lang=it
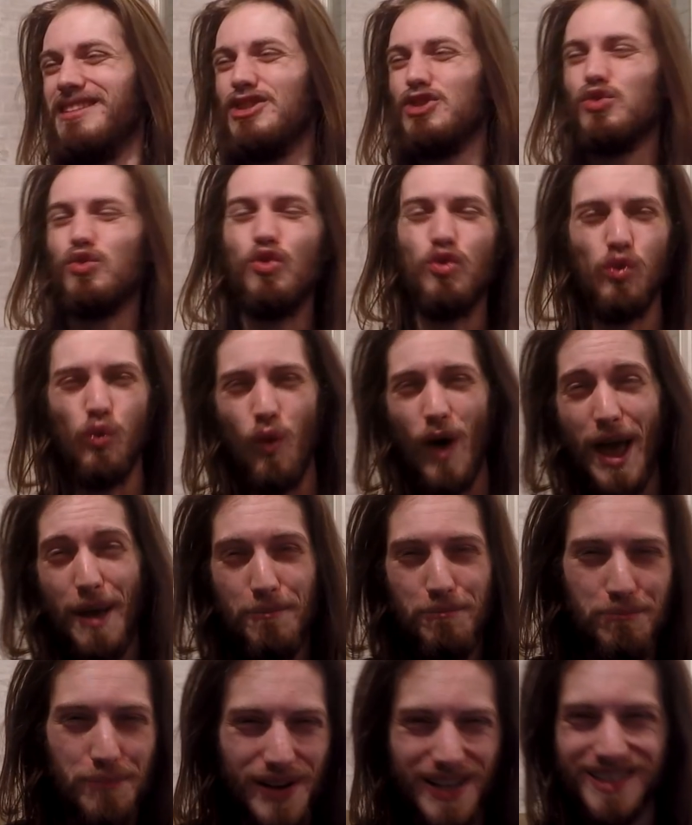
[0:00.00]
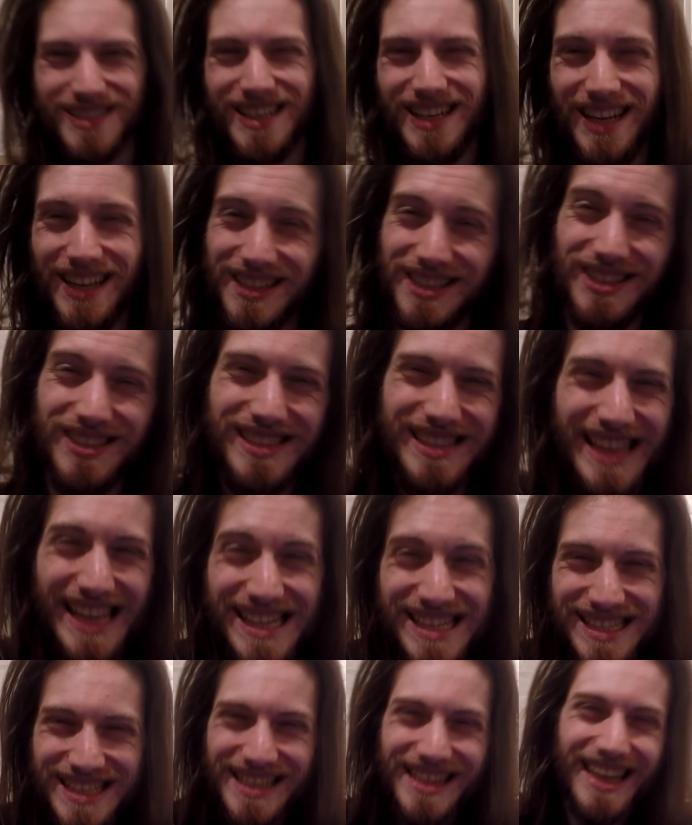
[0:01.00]
sul web se la
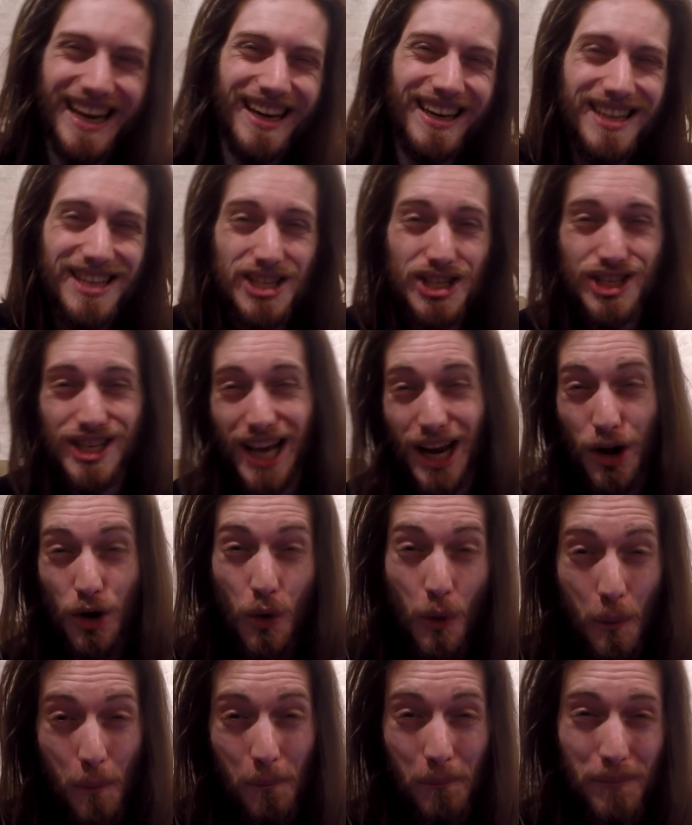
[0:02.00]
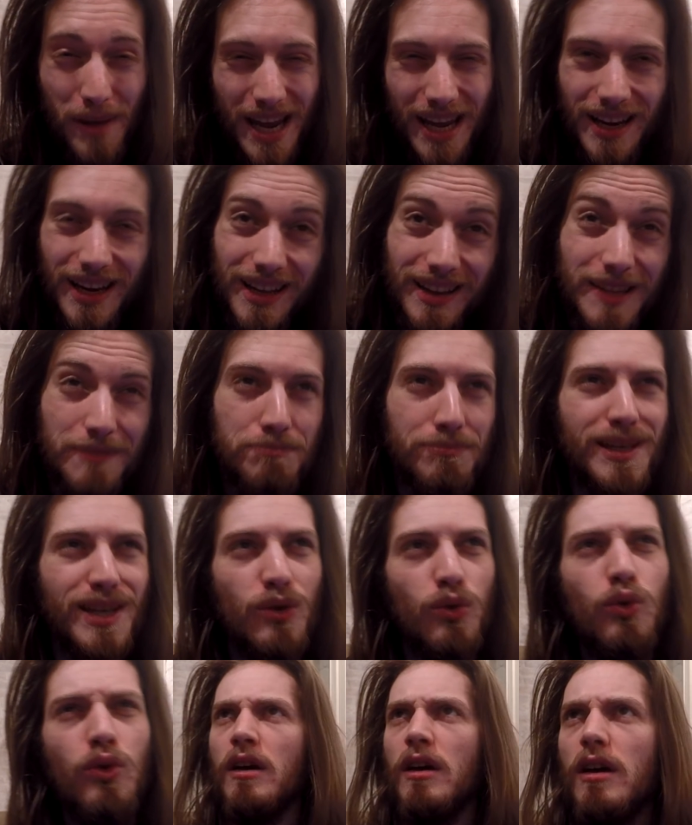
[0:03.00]
destreggia non bene di
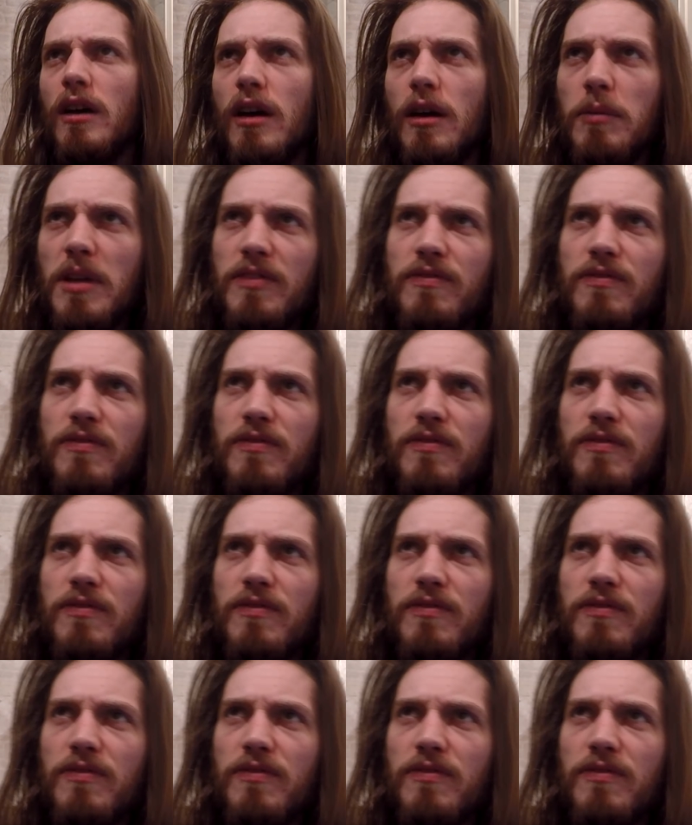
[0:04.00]
più, eh, mi